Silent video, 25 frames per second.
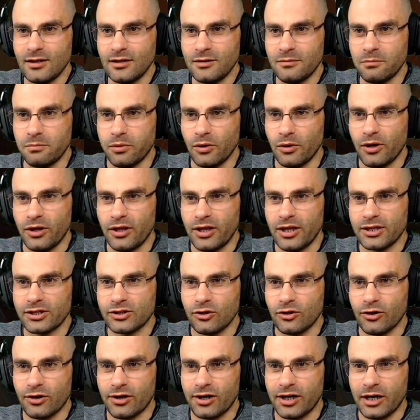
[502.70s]
Puedes
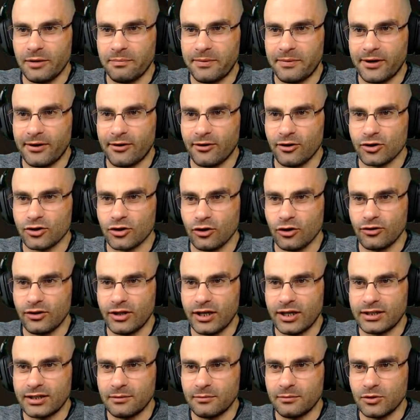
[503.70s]
correr, pero no
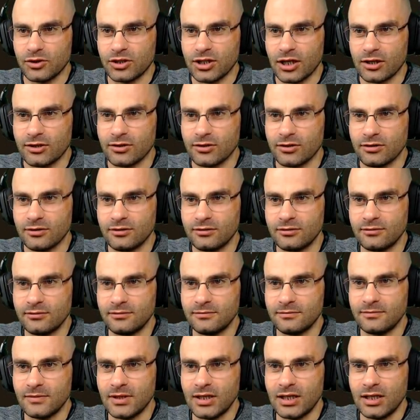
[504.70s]
esconderte, muchacho.
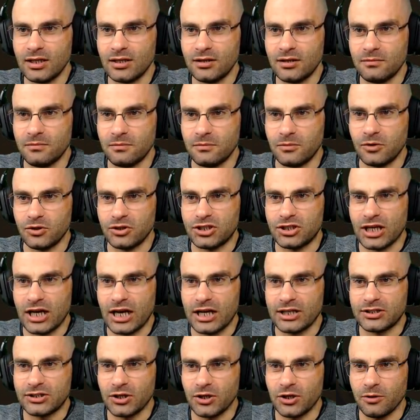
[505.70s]

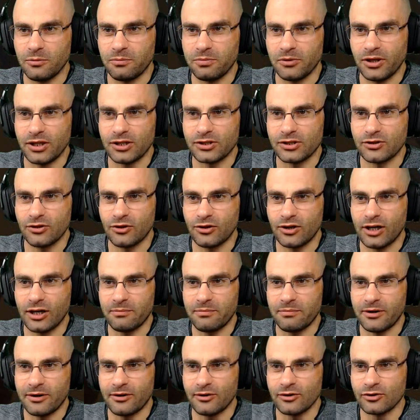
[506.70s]
Muchacho, puedes correr,
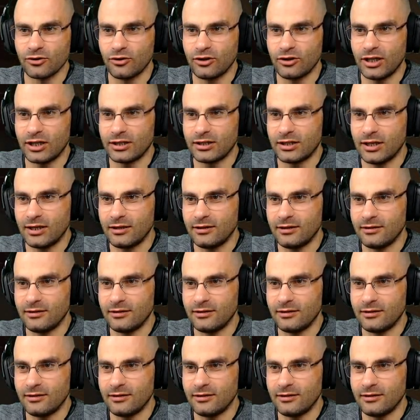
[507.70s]
pero no esconderte.